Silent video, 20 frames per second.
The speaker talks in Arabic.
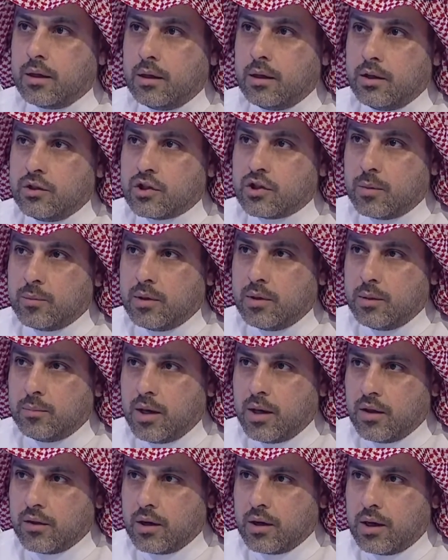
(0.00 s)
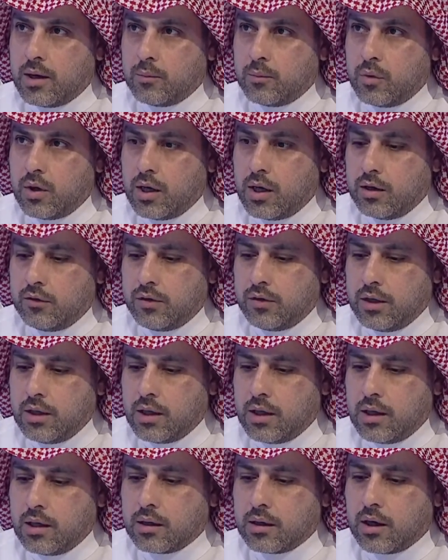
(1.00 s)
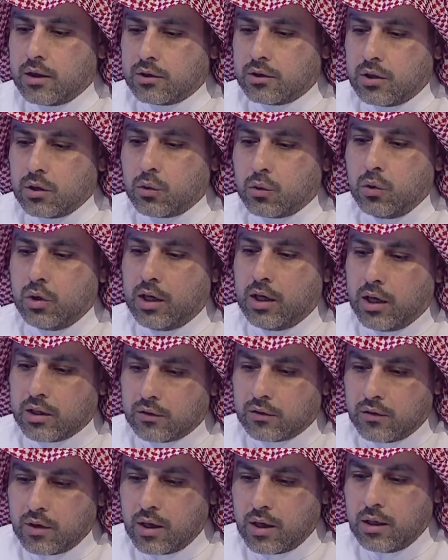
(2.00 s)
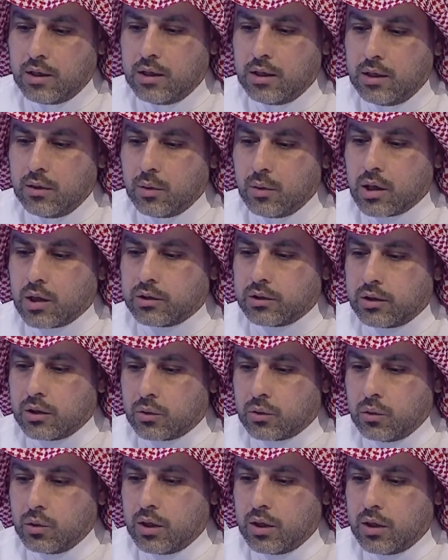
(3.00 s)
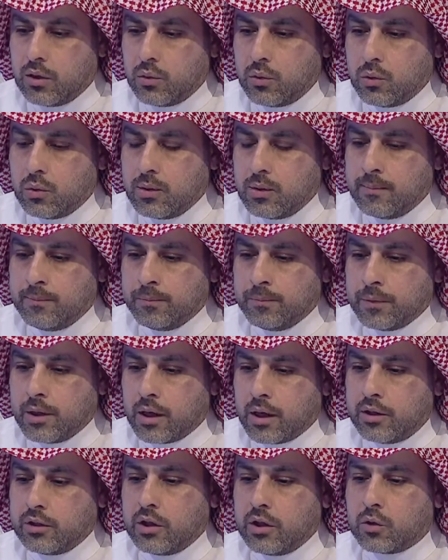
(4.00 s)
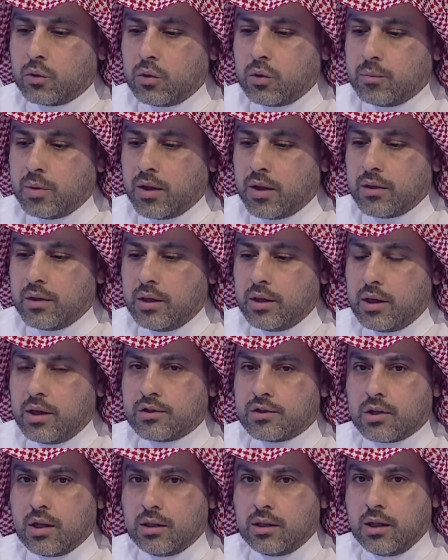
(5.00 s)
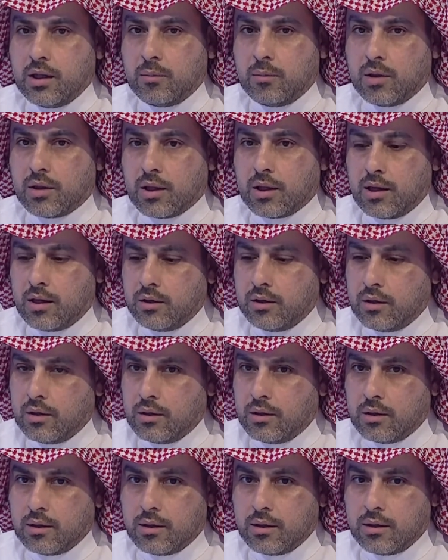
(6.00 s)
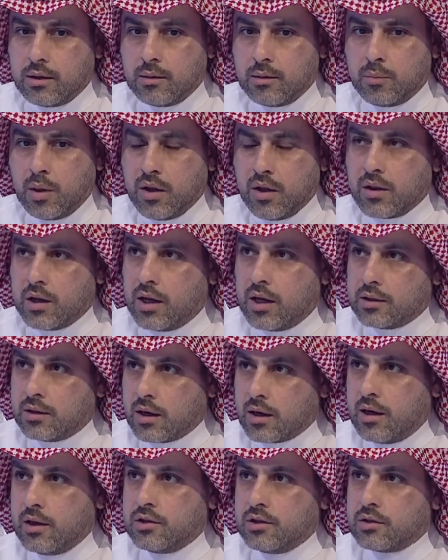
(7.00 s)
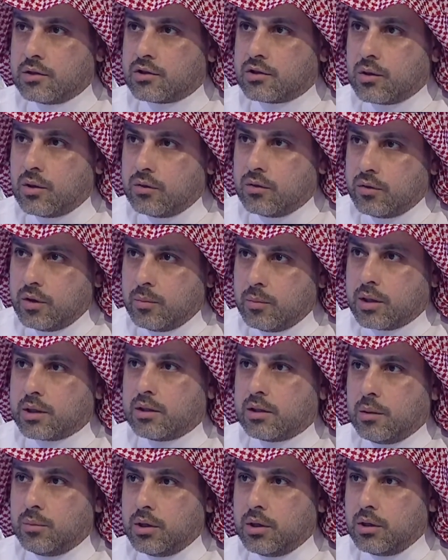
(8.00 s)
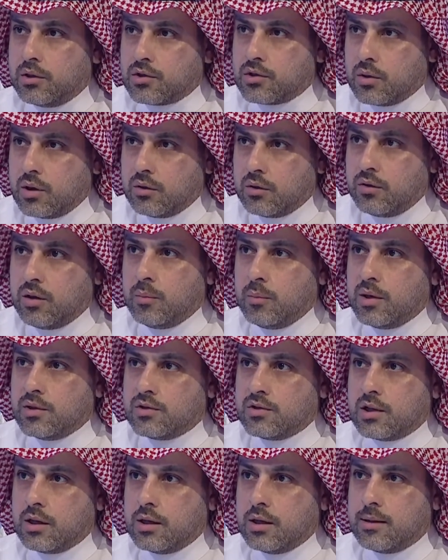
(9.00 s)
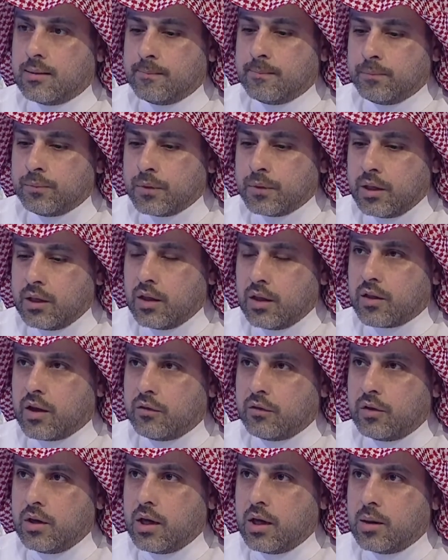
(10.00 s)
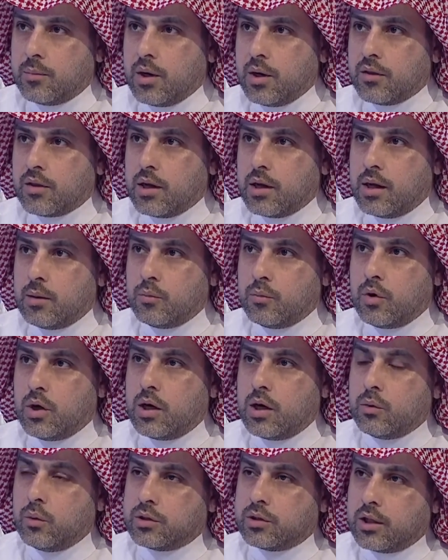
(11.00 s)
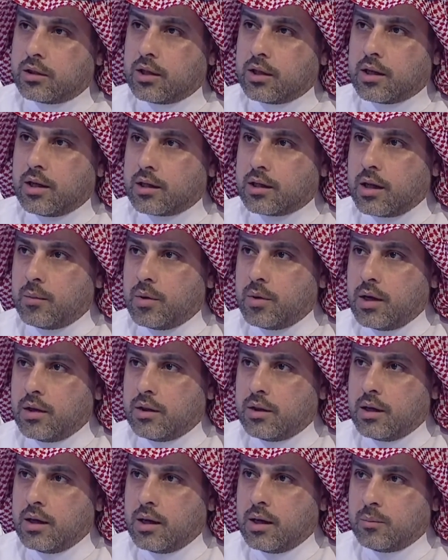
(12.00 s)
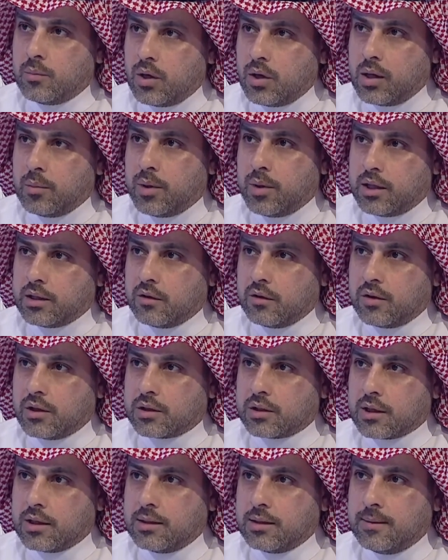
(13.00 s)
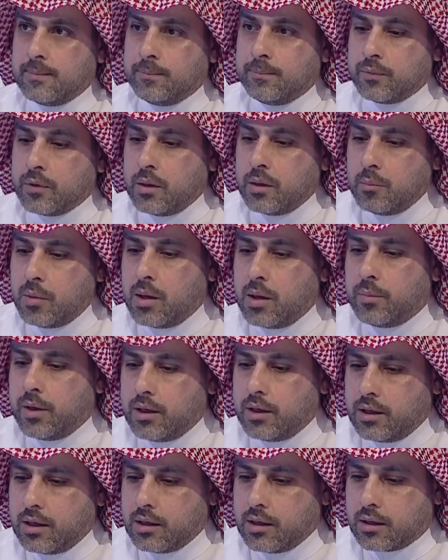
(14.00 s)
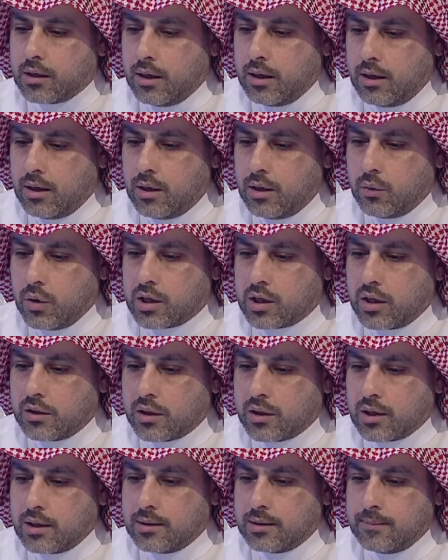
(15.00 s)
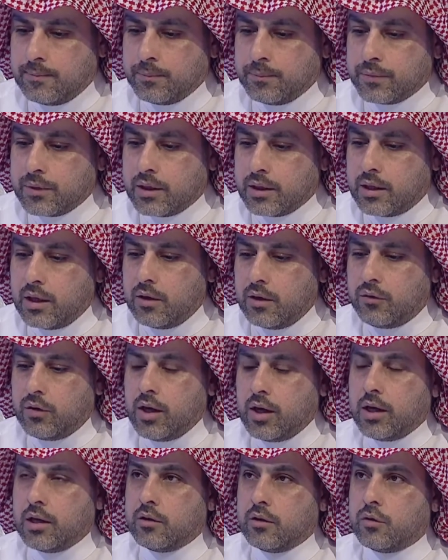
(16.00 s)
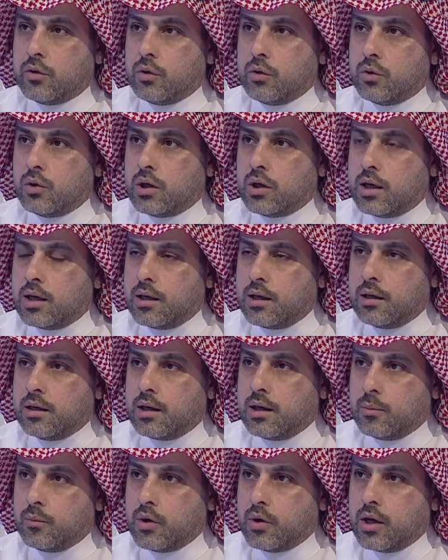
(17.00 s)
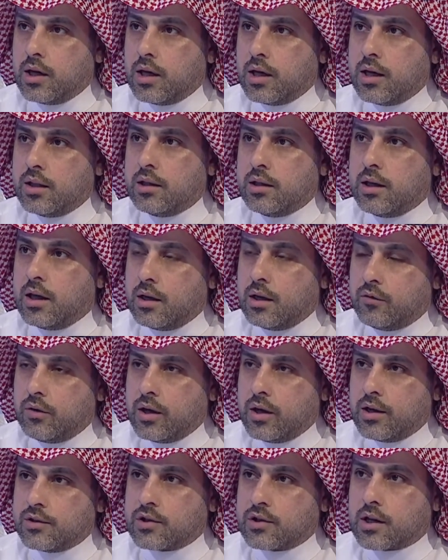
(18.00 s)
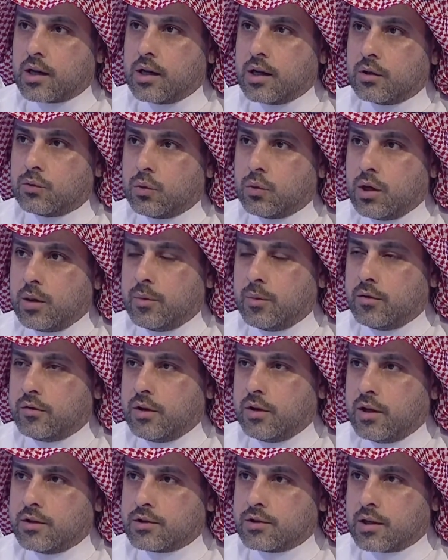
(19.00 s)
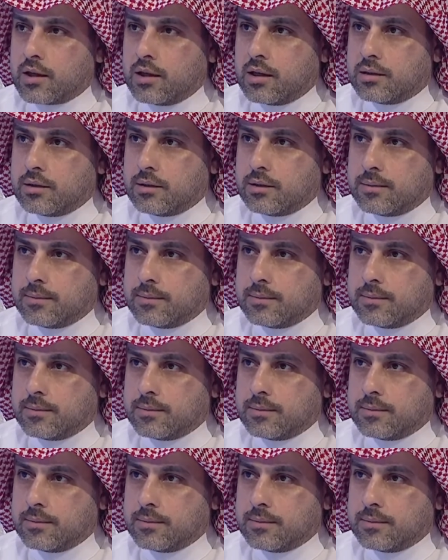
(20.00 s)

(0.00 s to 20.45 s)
لجمع بعض الأموال فيها قد تكون لأطفاله وقد تكون له قد يكون بعض الناس لديه مثلا آه، بعض الأدراج سواء في مكتبه سواء في منزله يضع فيها بعض الأموال وتتراكم هذه الأموال بعد فترة ما بين قلة وكثرة كيف يعرف أنه الأموال هذه هل فيها زكاة ولا ما فيها زكاة